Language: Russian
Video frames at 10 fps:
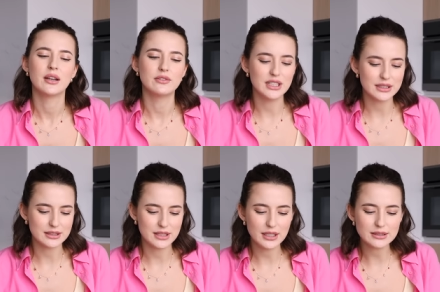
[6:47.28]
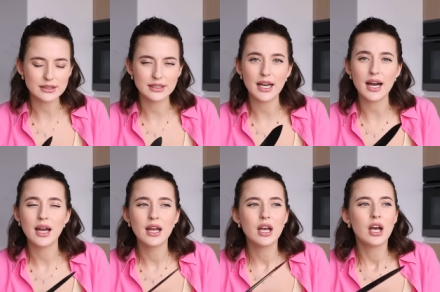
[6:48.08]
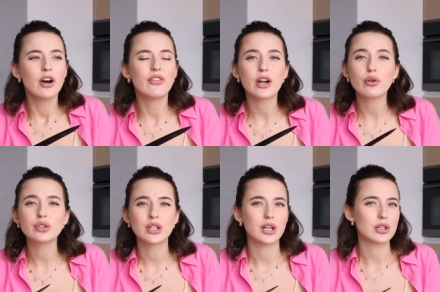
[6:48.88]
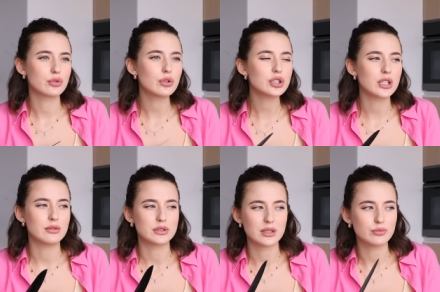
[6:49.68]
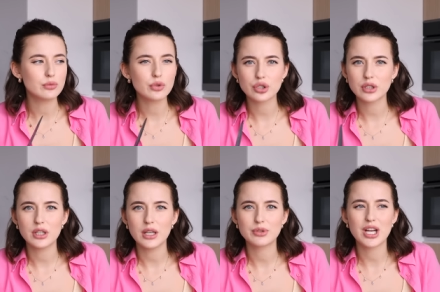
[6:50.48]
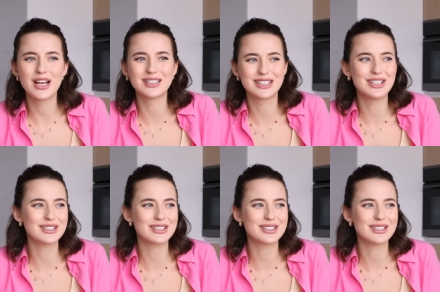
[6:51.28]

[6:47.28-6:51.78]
В 10.30 я вареная картошка, со мной можно не общаться,